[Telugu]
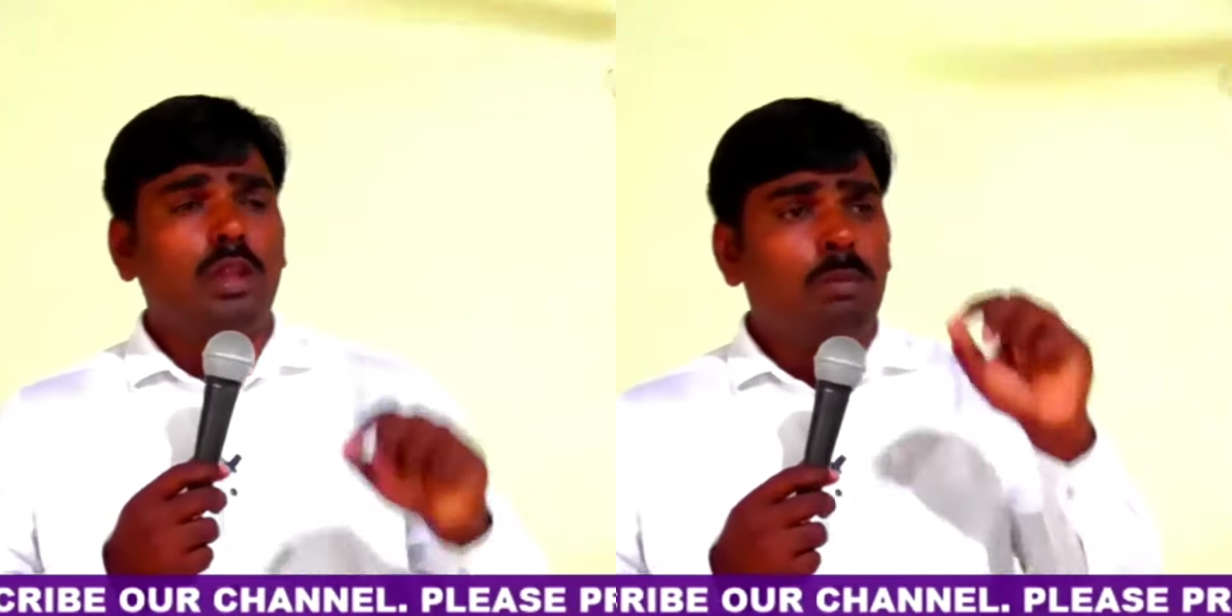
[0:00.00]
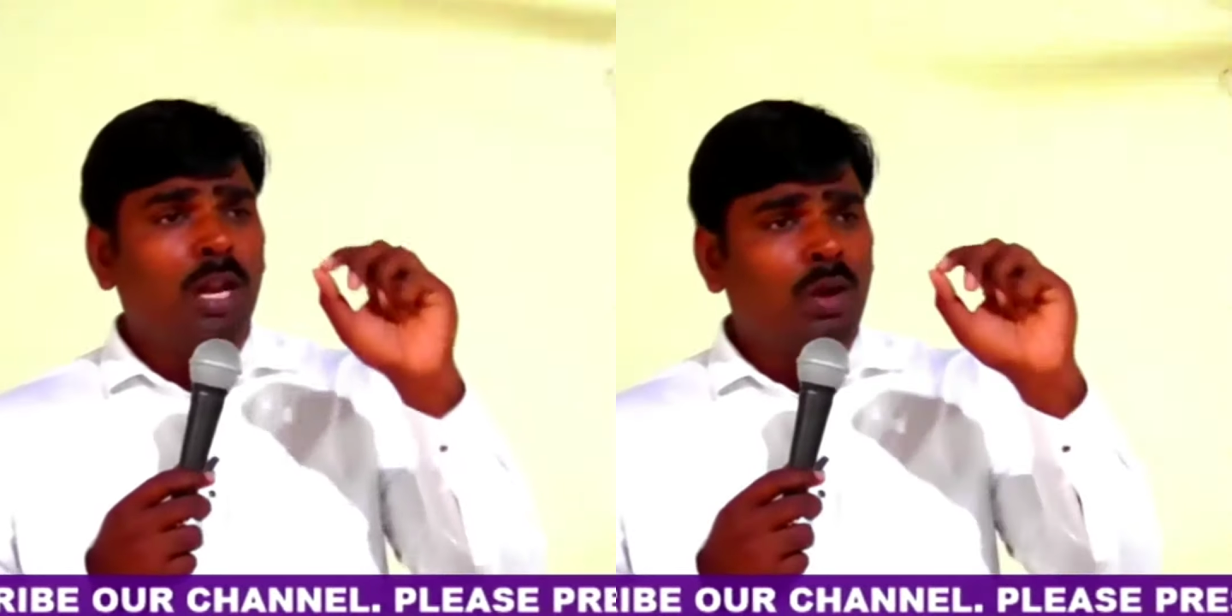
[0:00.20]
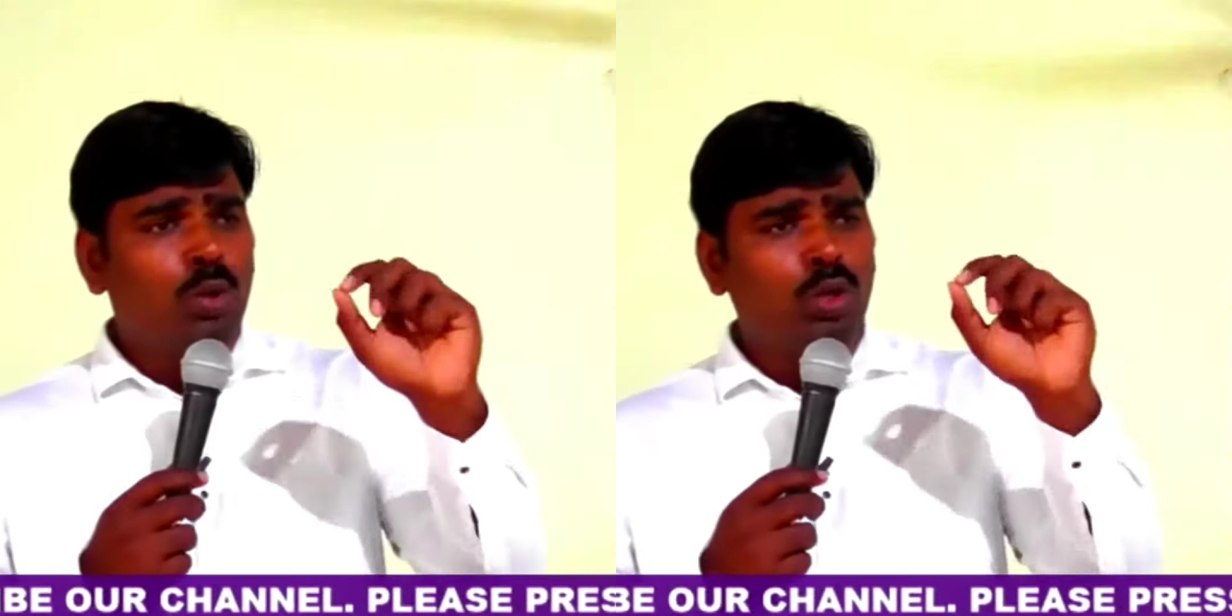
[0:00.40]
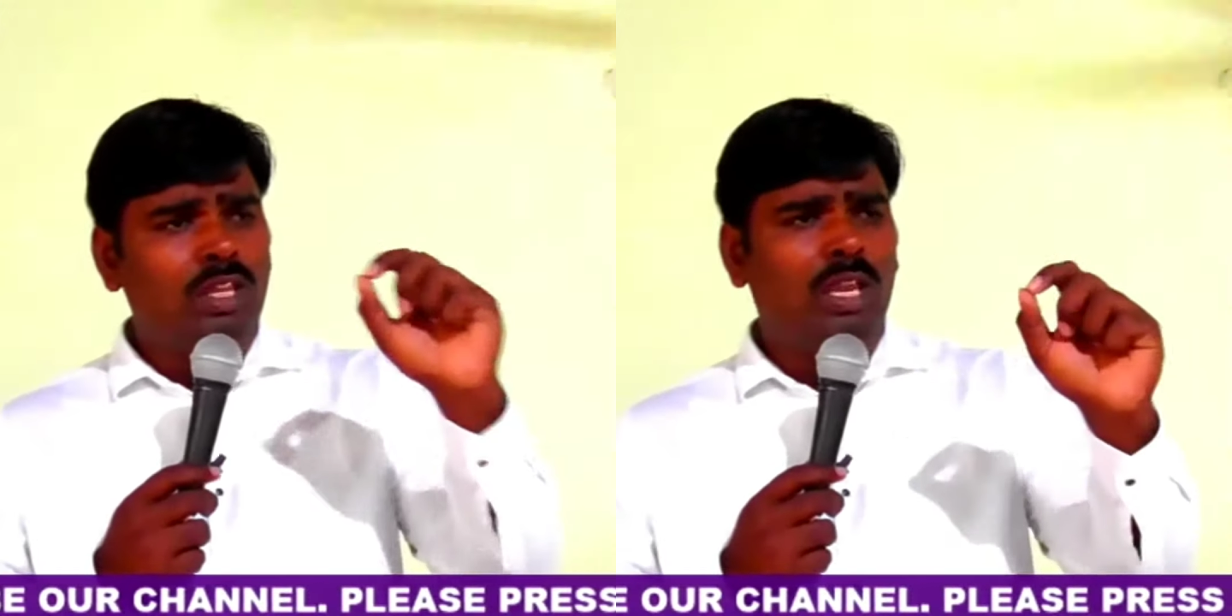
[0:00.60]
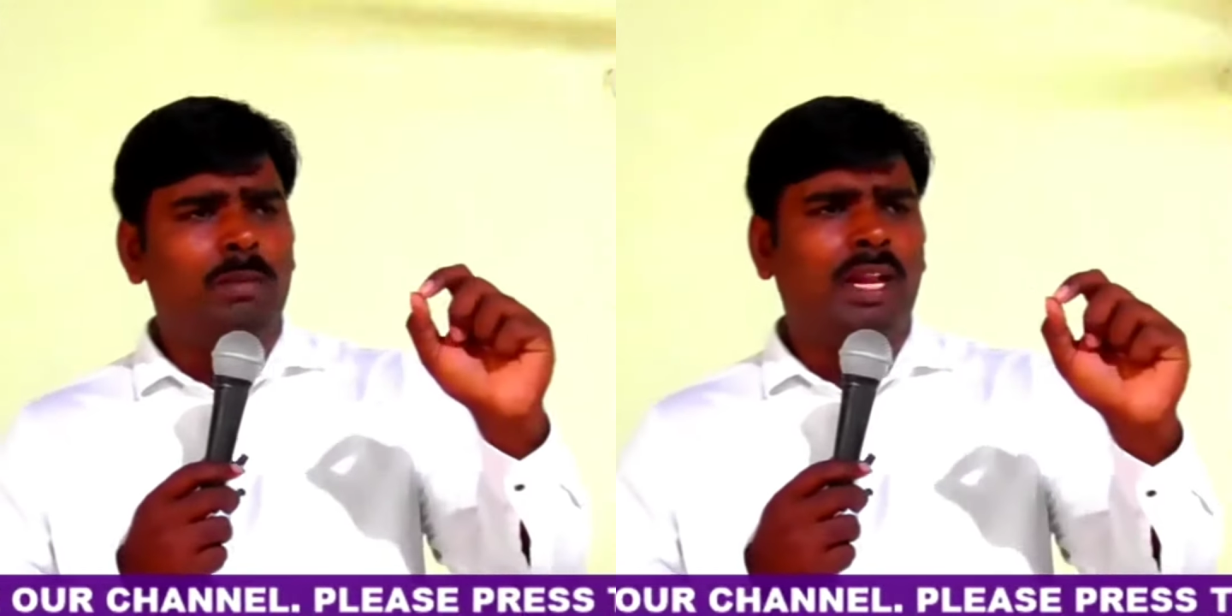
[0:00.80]
మన
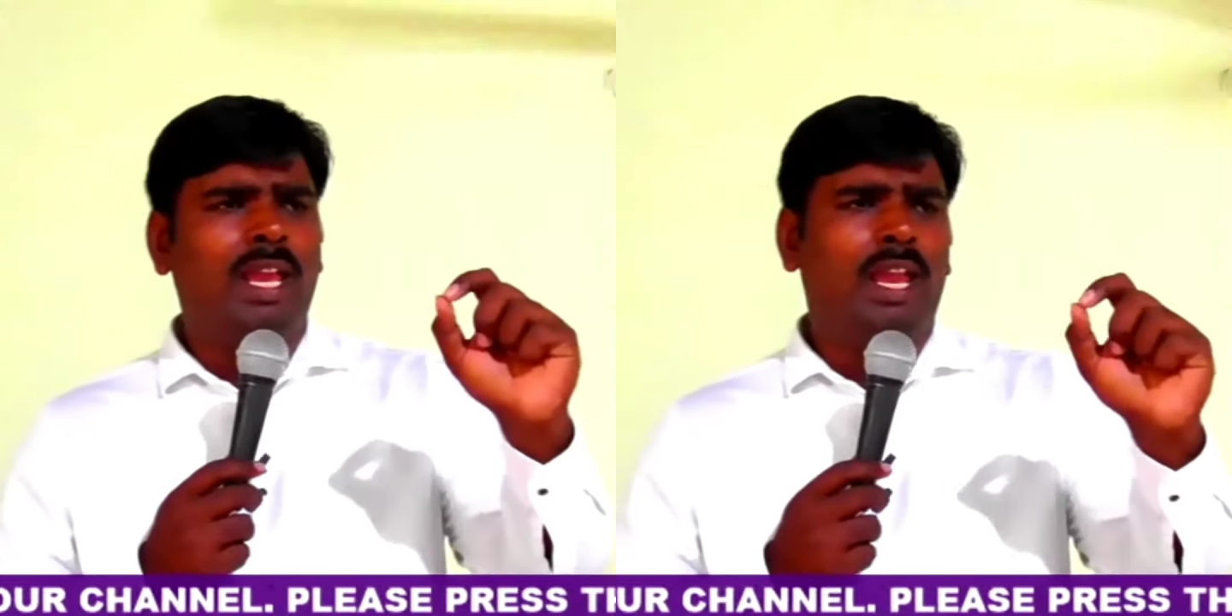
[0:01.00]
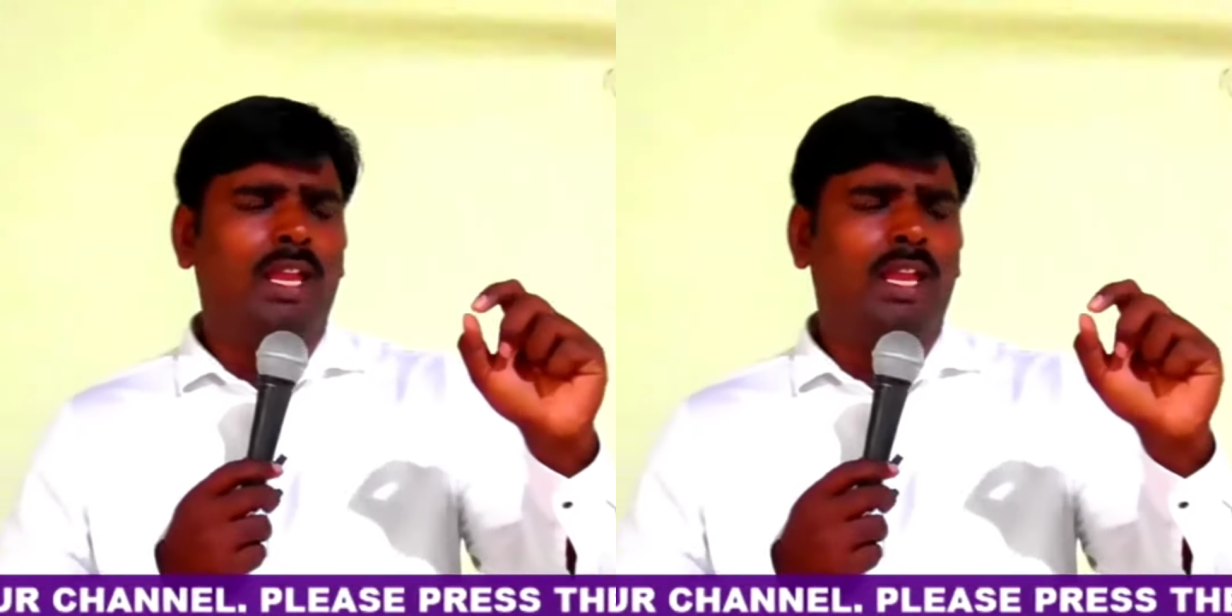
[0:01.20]
హృదయం అనే